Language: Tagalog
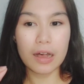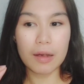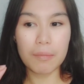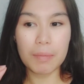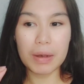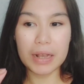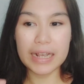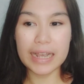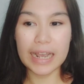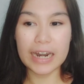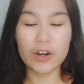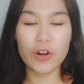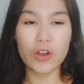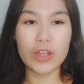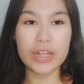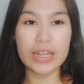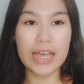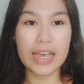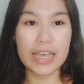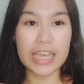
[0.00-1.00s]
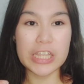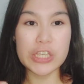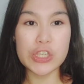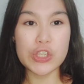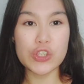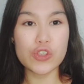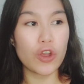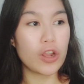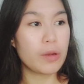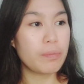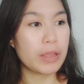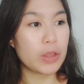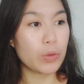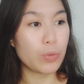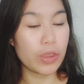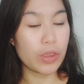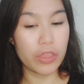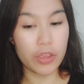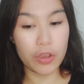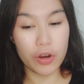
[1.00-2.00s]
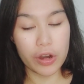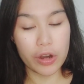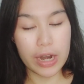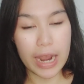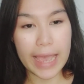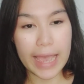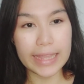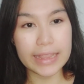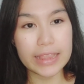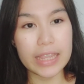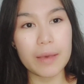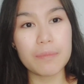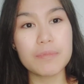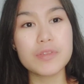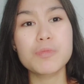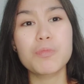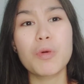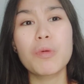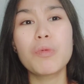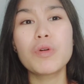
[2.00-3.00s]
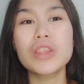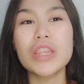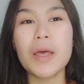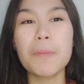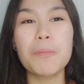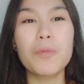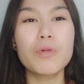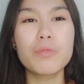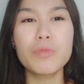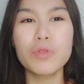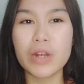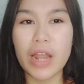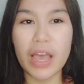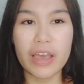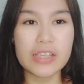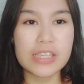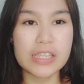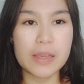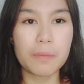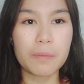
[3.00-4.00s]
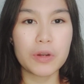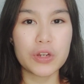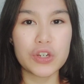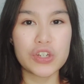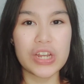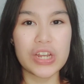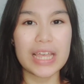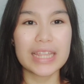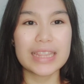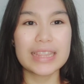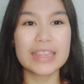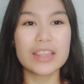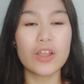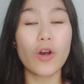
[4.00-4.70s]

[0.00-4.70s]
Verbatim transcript: magkaroon ng installment with your items, pumunta po muna kay sa merchant.